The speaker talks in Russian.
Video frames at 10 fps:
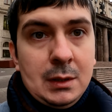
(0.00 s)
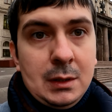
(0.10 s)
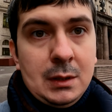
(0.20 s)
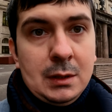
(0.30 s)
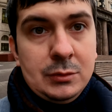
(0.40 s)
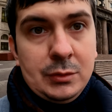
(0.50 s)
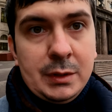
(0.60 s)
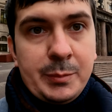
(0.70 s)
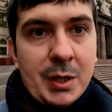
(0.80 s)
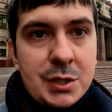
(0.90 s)
А, ну
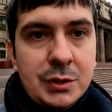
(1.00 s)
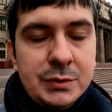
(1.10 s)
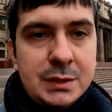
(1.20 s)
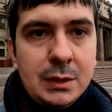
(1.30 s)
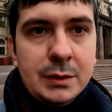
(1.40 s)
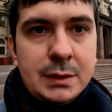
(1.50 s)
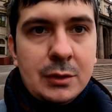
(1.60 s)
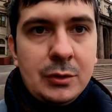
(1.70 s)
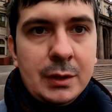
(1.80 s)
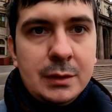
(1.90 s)
и решил сделать
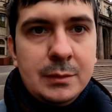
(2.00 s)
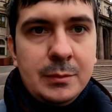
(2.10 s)
такой